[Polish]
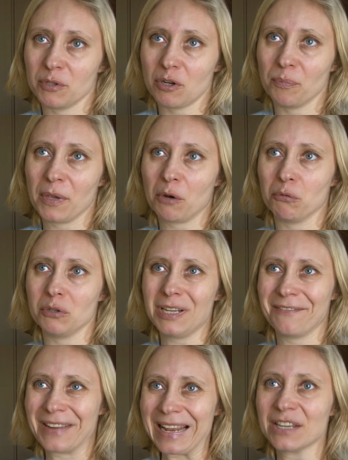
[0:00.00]
być
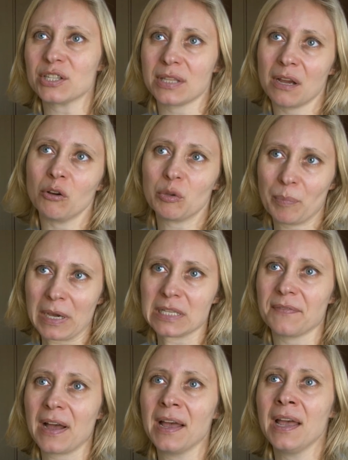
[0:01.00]
opiekuńcze, wręcz tego od
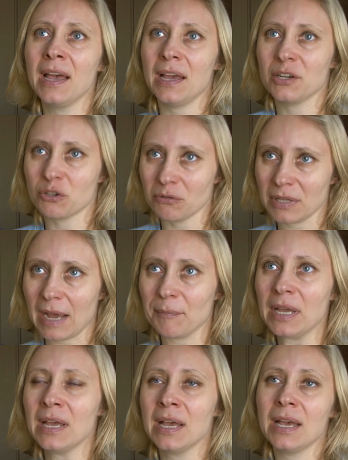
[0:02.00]
państwa
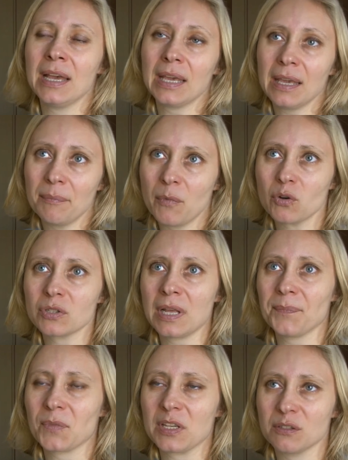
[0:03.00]
żądamy i
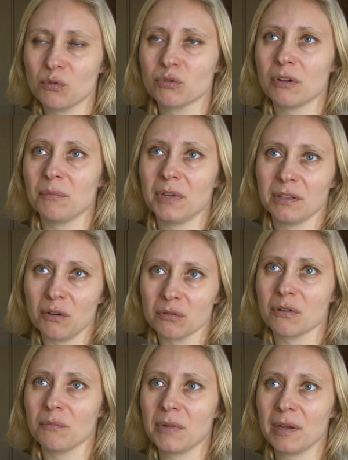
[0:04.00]
można z dużą
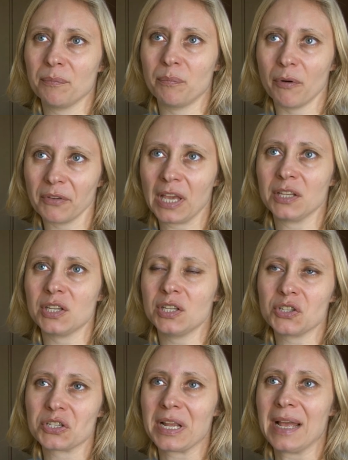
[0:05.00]
dozą
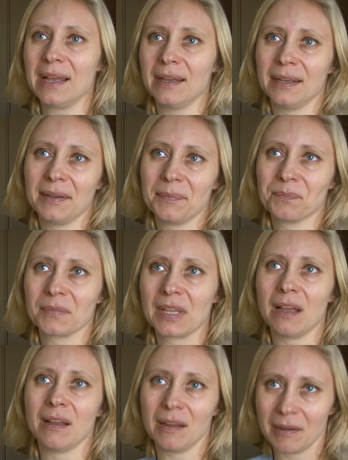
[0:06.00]
powiedzieć, że
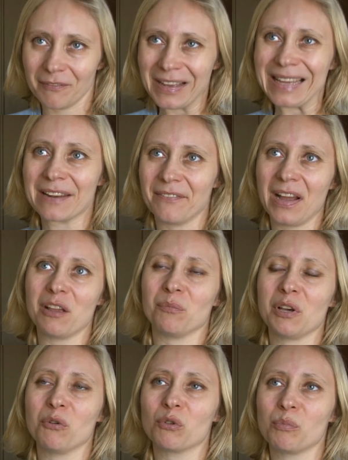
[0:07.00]
wygrywają
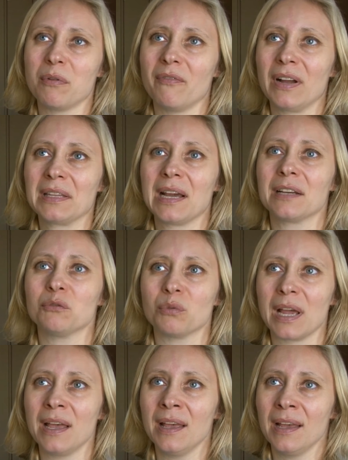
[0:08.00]
te ugrupowania,
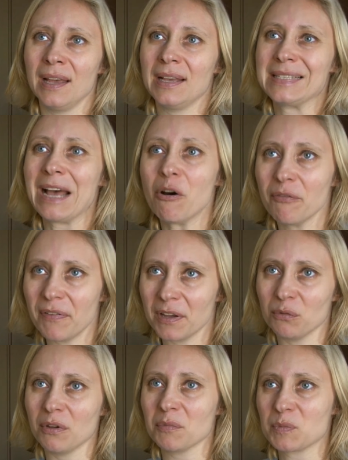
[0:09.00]
które e,
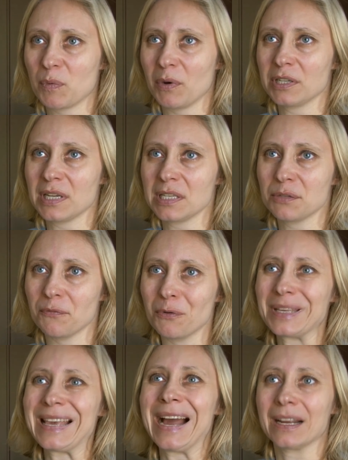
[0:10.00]
zaoferują społeczeństwu
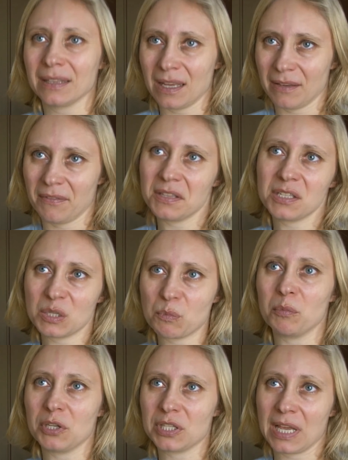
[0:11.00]
jak najwięcej z
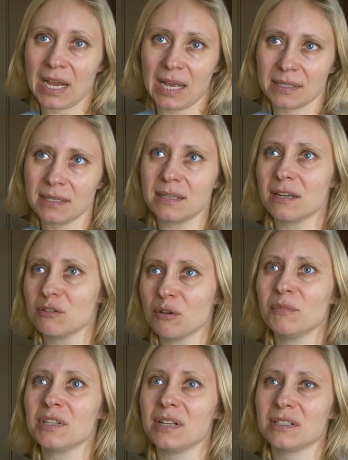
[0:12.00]
publicznej kasy. Zresztą
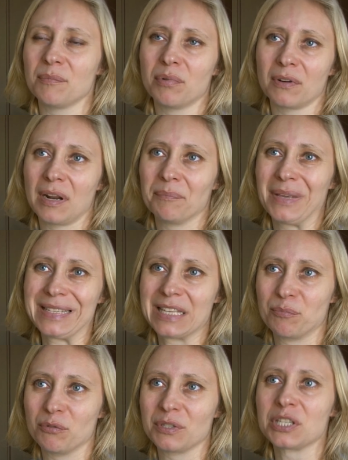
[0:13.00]
myślę, że program
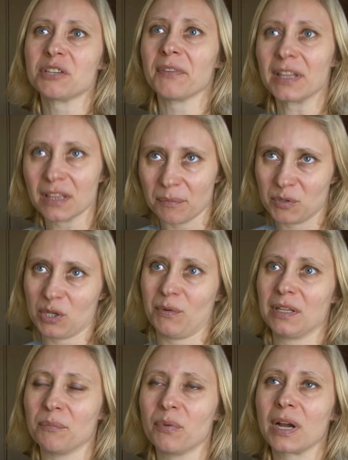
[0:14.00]
500 Plus jest świetnym
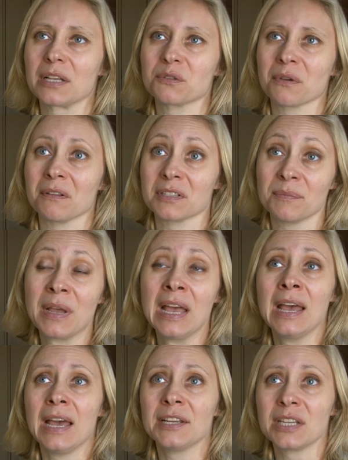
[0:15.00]
przykładem pokazującym,
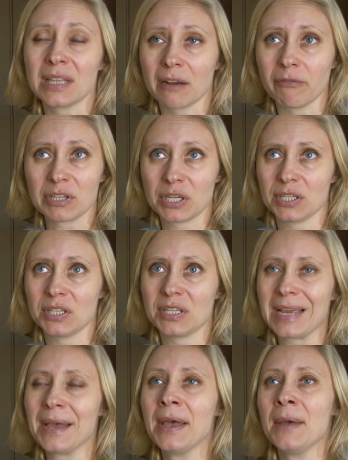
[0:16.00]
e, że tak właśnie się
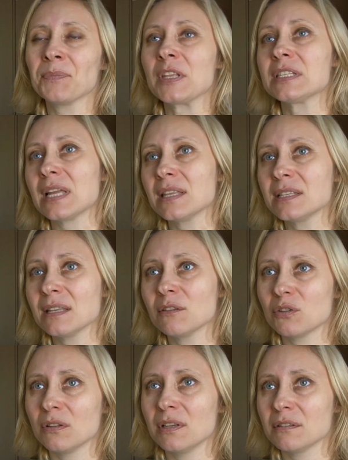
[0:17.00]
dzieje. Stany
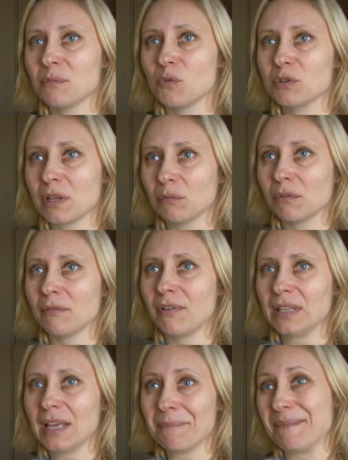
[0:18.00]
Zjednoczone są
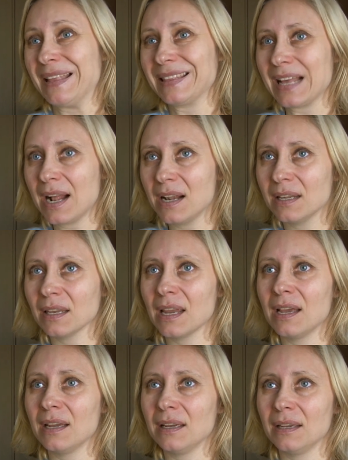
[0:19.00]
ukształtowane
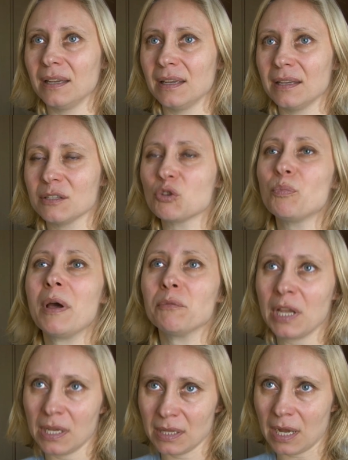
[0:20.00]
mentalnie e,
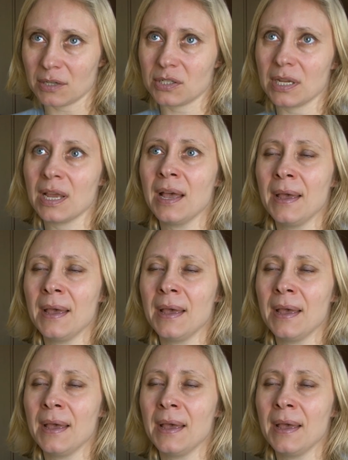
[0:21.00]
zupełnie inaczej.